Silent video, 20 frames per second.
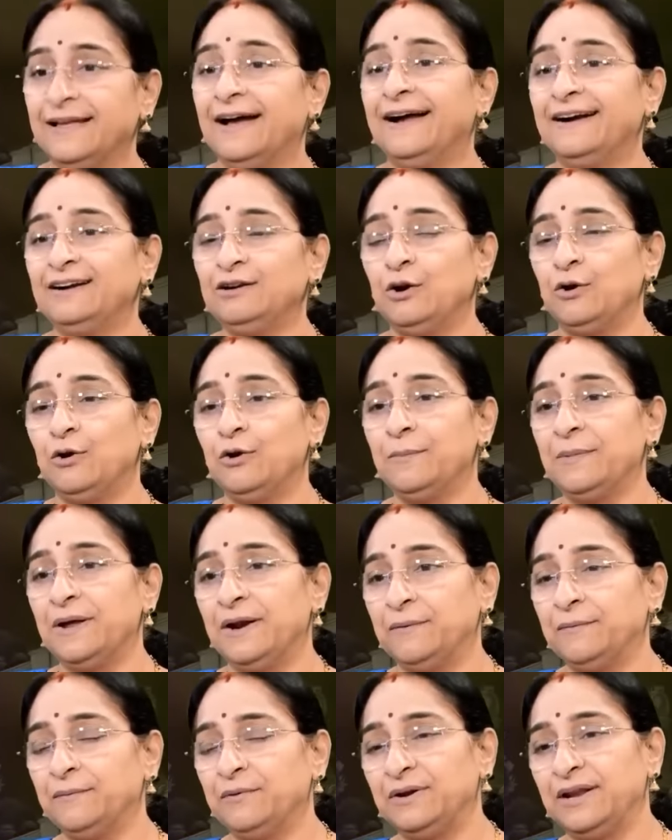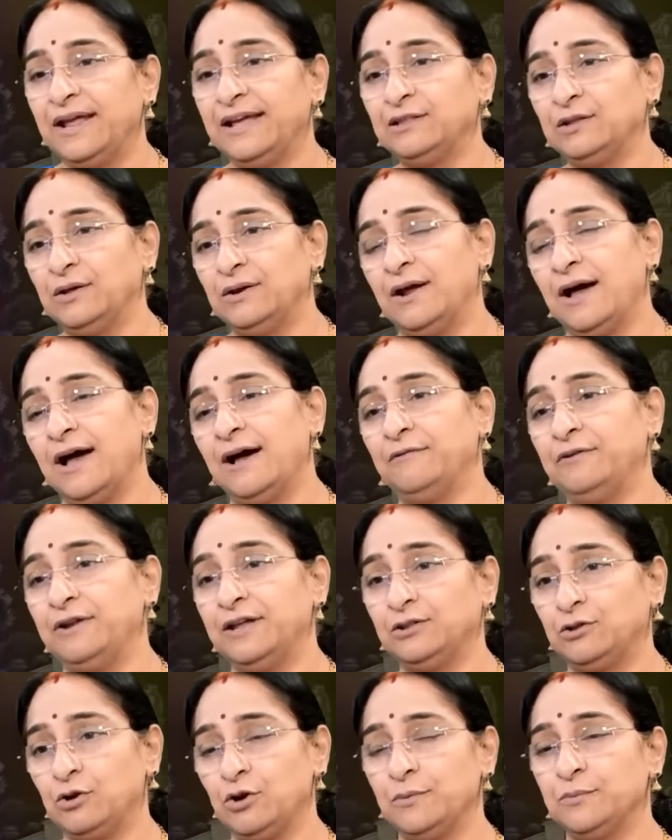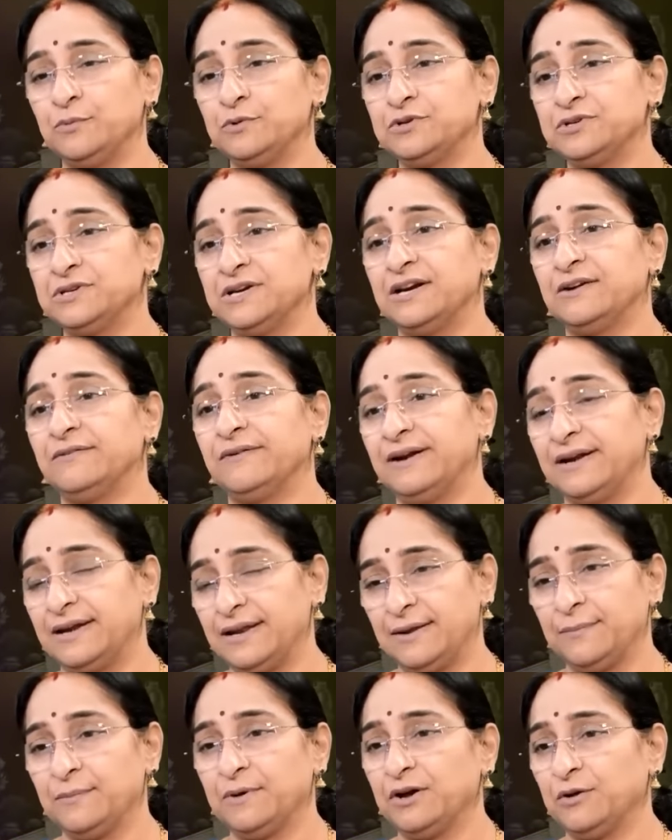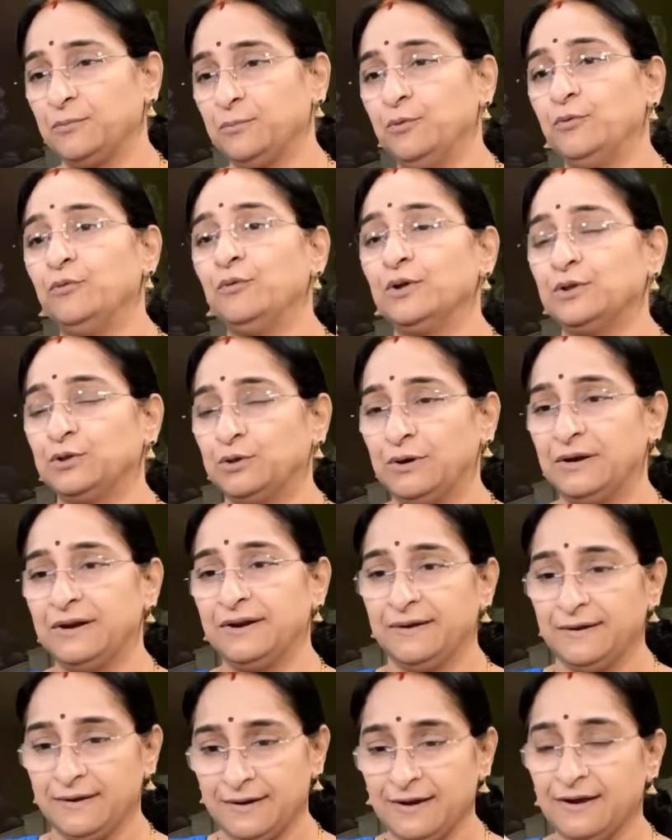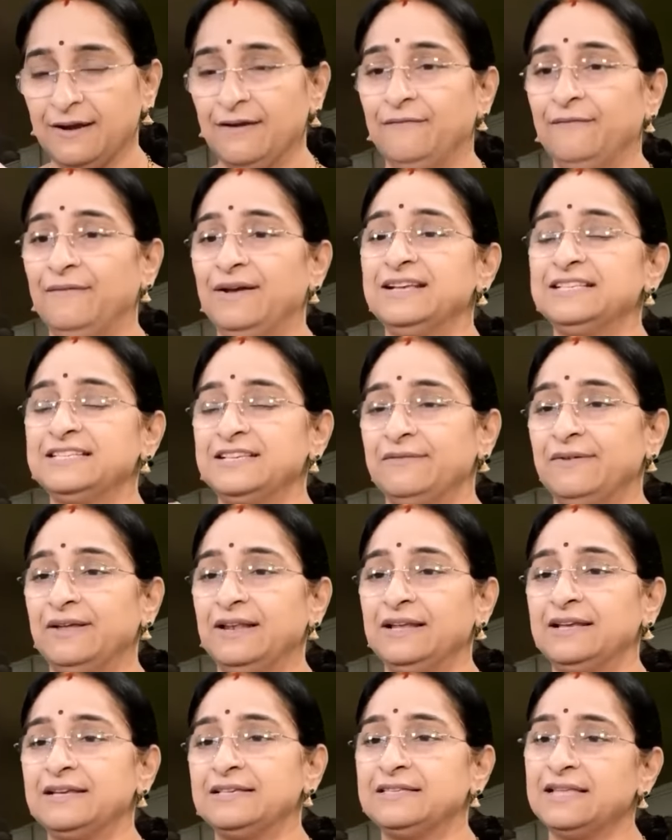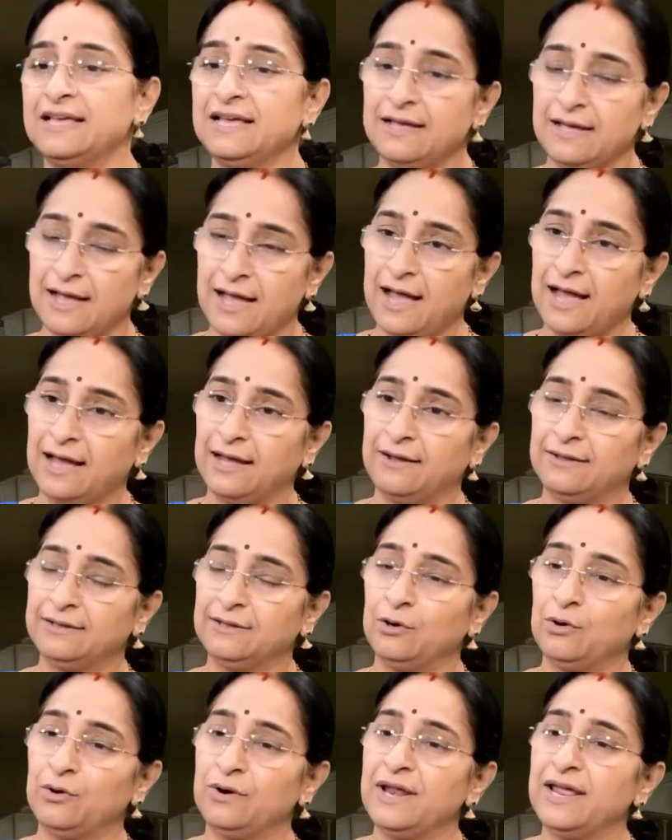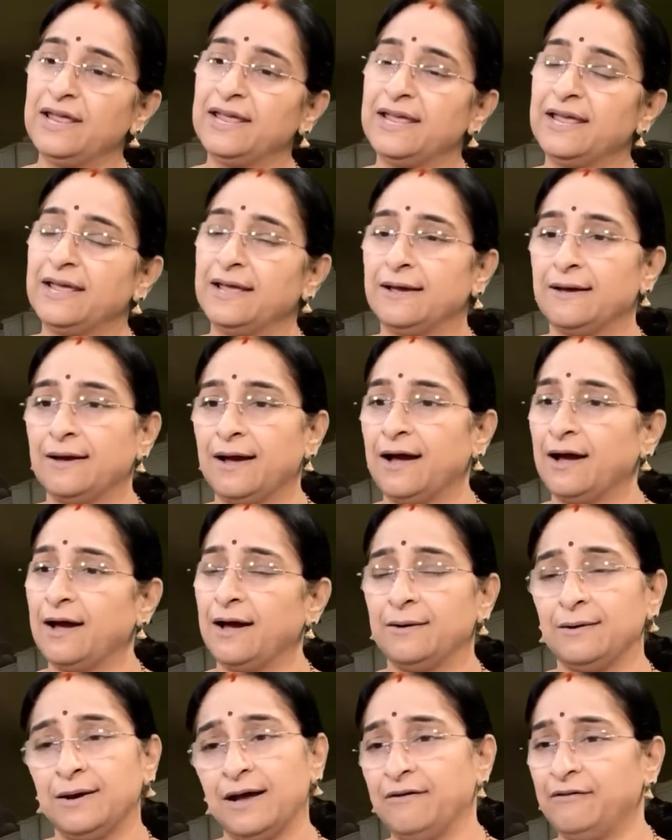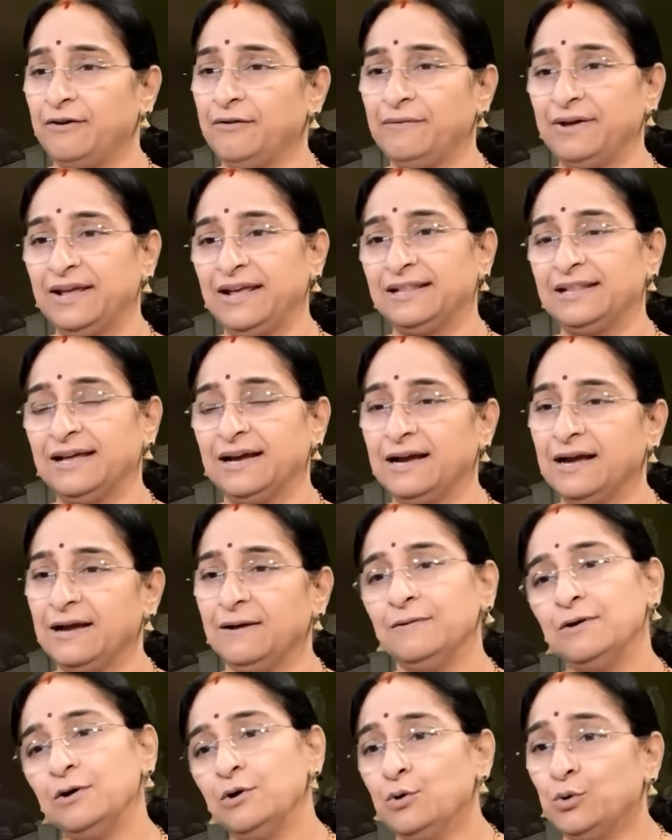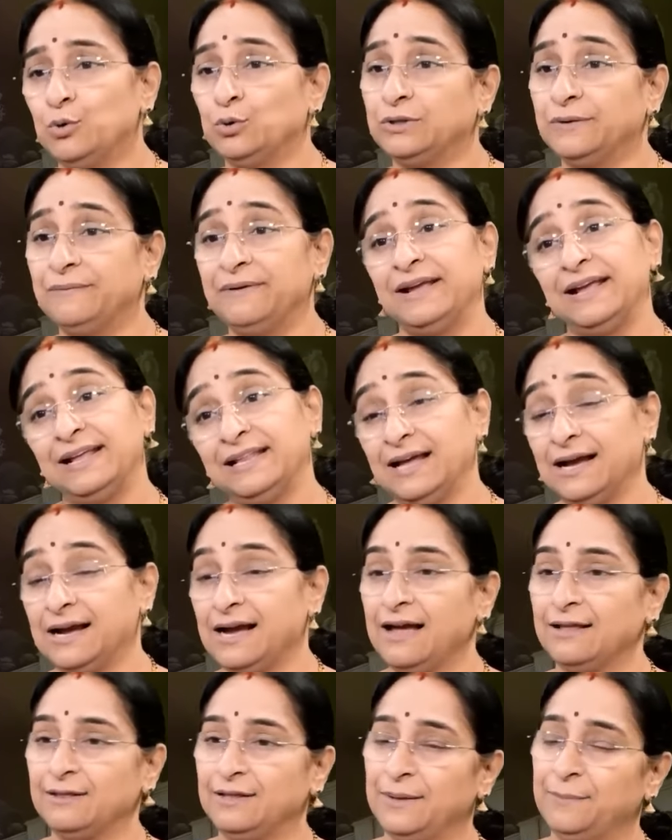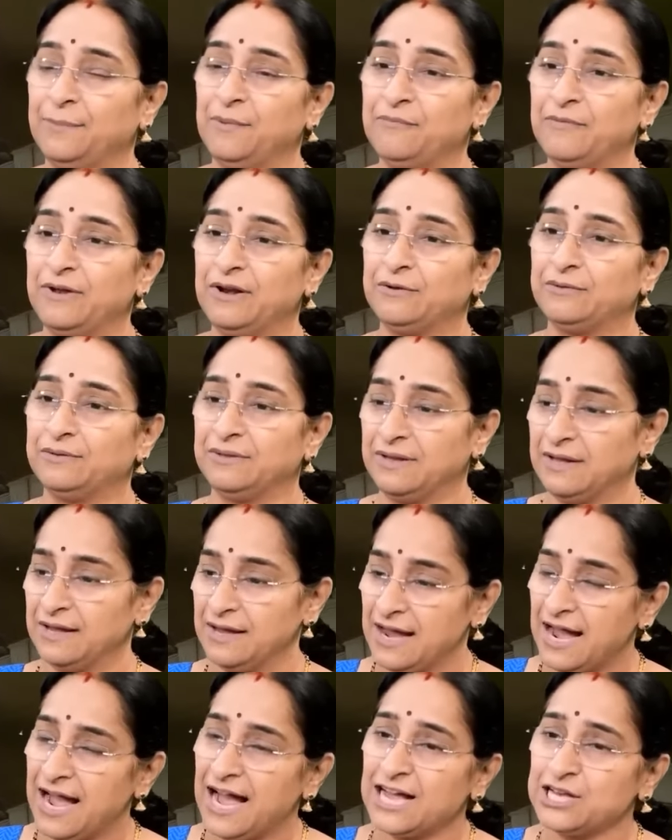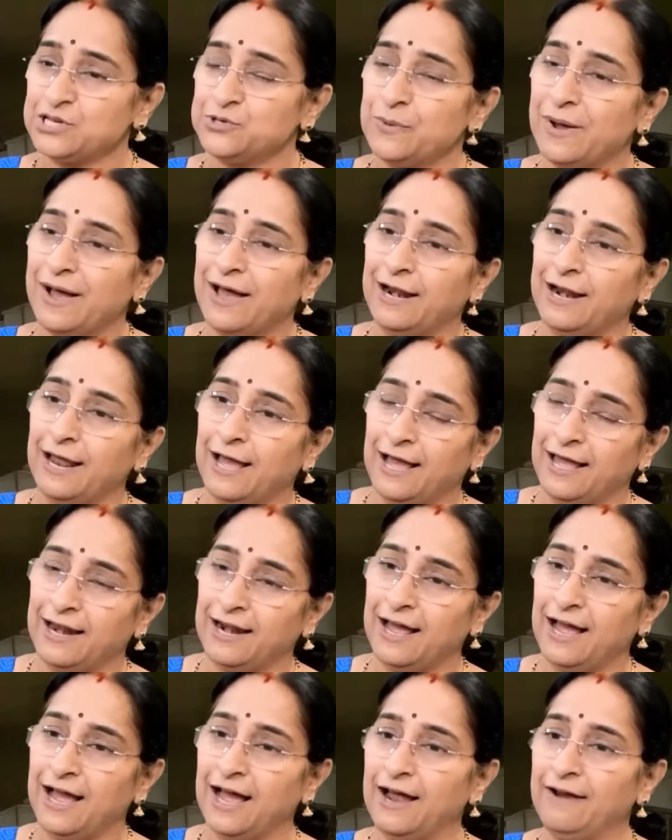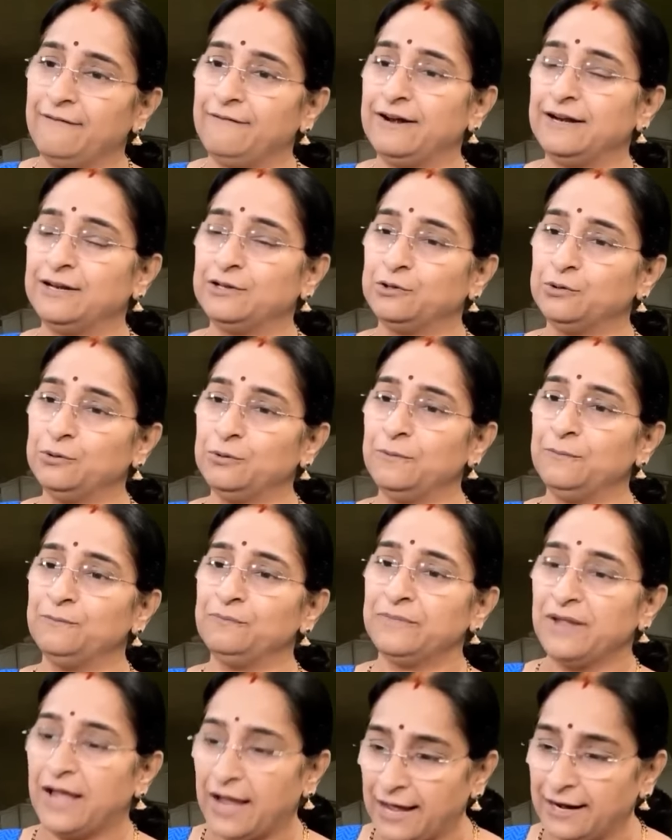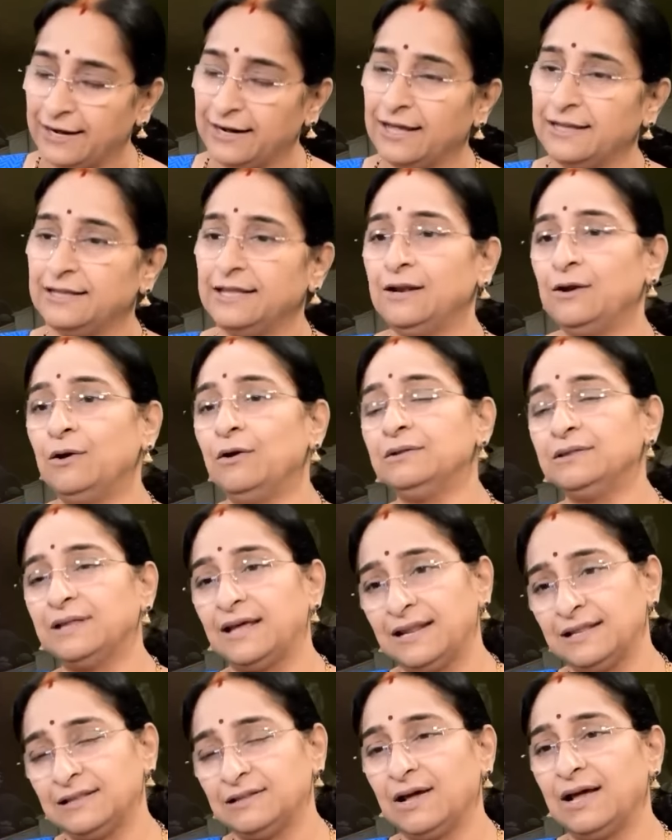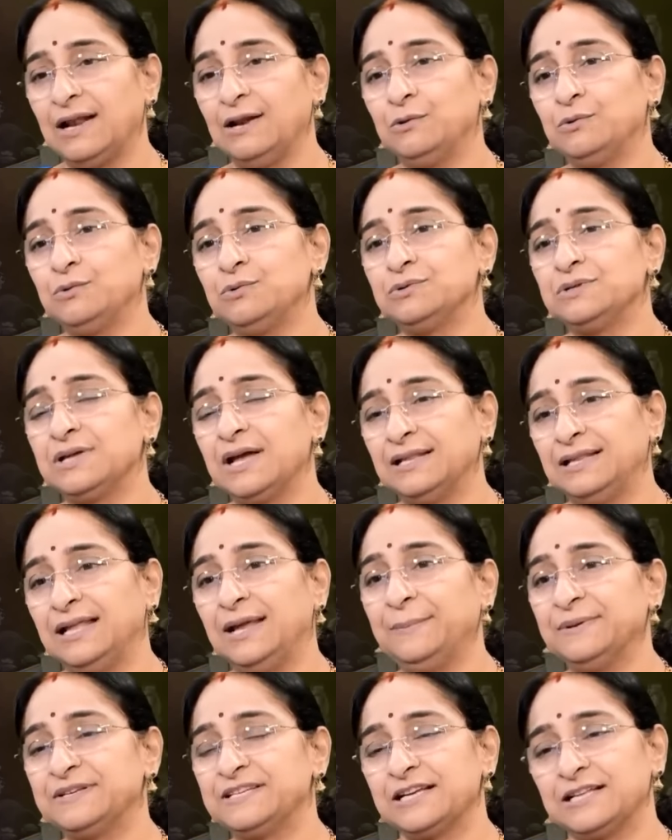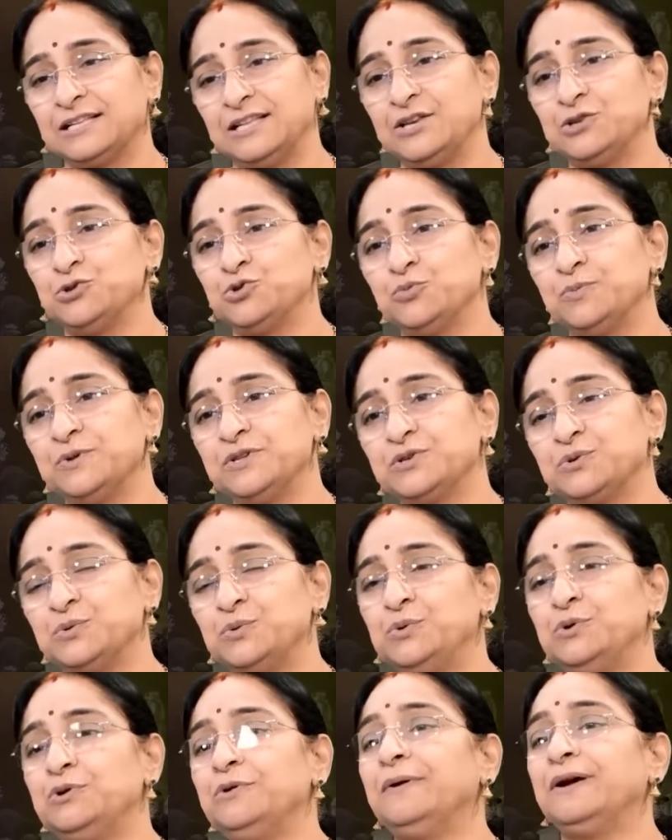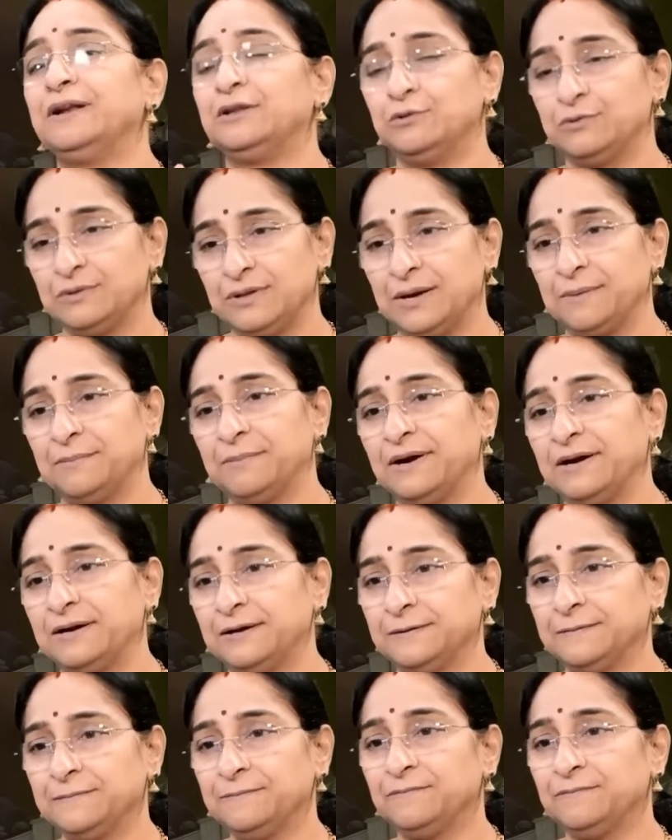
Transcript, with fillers: దాంట్లో మనము నేతలు ఆవు నేతలో ముంచినటువంటి పువ్వొత్తుల్ని వేసి వెలిగిస్తే అందులో నెయ్యి హవనం అయ్యేదాకా హుతమయ్యేదాకా ఆ దీపం వెలుగుతుంది ఆ జ్వాల అలా వెళ్తూ ఆ నదిలో తన తాలూకు దీపశక్తిని చూపించుకుంటూ వెళ్తుందన్నమాట